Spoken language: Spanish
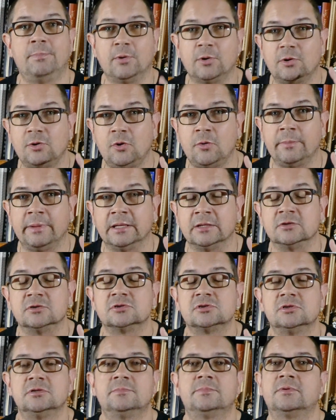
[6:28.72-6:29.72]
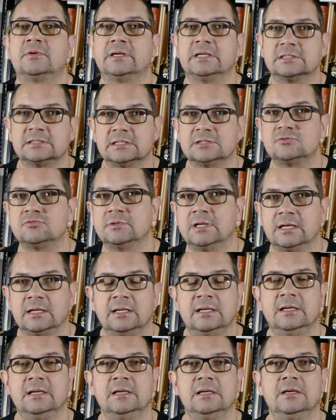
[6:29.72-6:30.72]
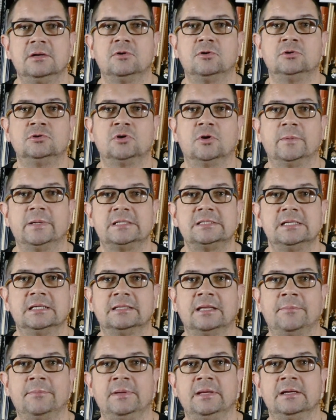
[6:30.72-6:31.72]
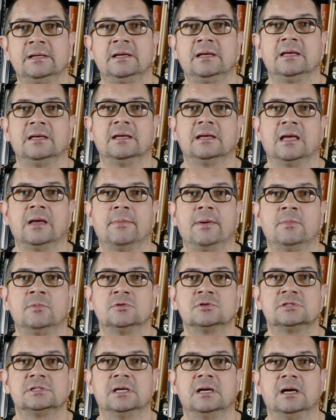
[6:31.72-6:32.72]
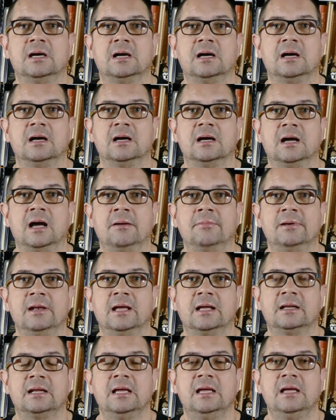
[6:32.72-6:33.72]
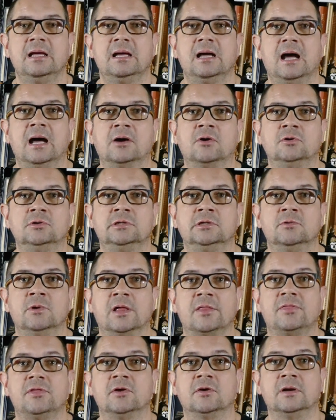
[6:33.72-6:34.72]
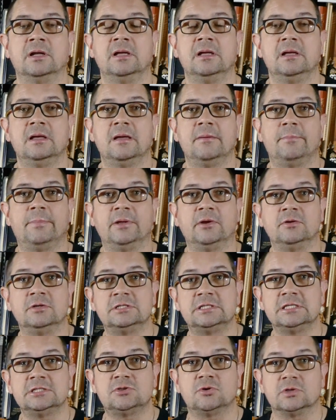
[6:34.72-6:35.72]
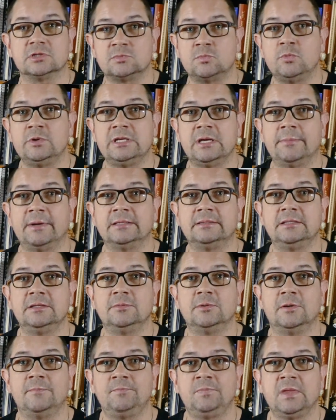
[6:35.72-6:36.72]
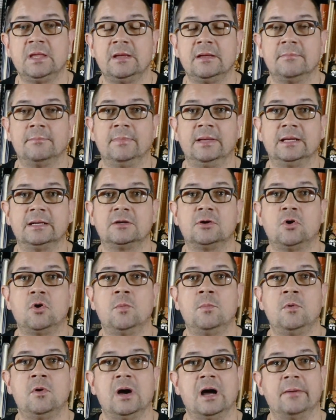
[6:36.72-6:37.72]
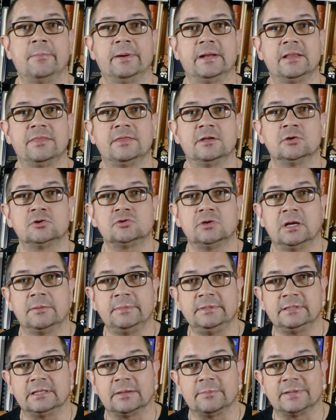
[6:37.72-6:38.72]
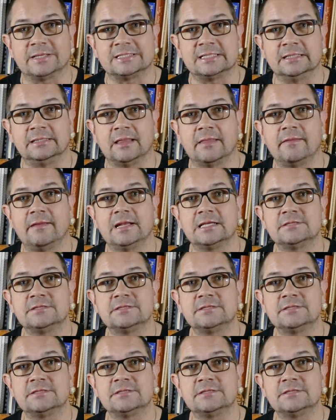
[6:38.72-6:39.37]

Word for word: por lo menos, ¿no? porque esa es una controversia también que, vamos a hablar a continuación. Pero insisto, es muy llamativo ver cómo aparece no solamente representada la